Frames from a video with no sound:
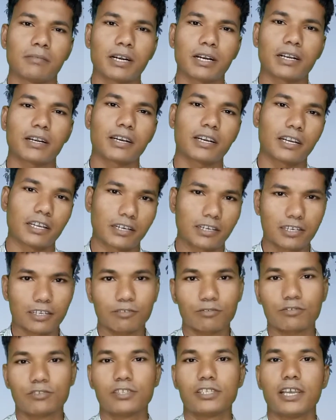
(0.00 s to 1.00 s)
दिमाग का
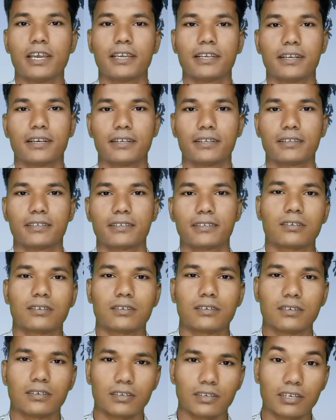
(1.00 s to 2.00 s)
ढक्कन खुल जाएगा
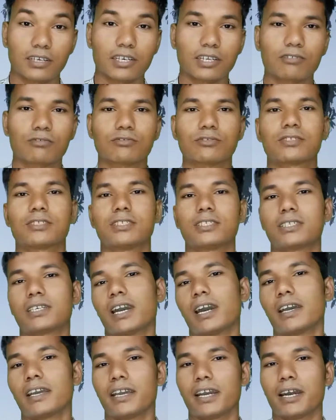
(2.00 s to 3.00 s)
अगर कुछ
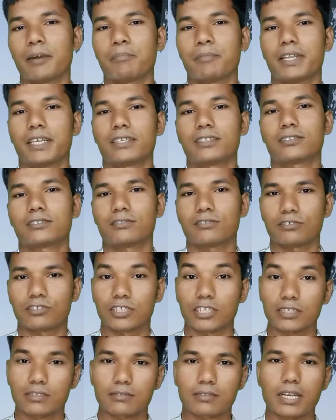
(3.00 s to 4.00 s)
सीखा है आपने
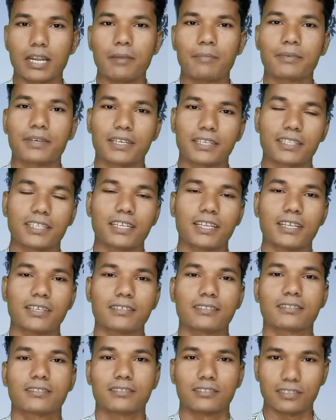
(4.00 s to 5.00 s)
तो सब्सक्राइब कर
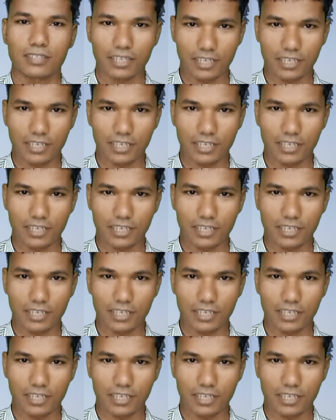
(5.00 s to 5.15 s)
देना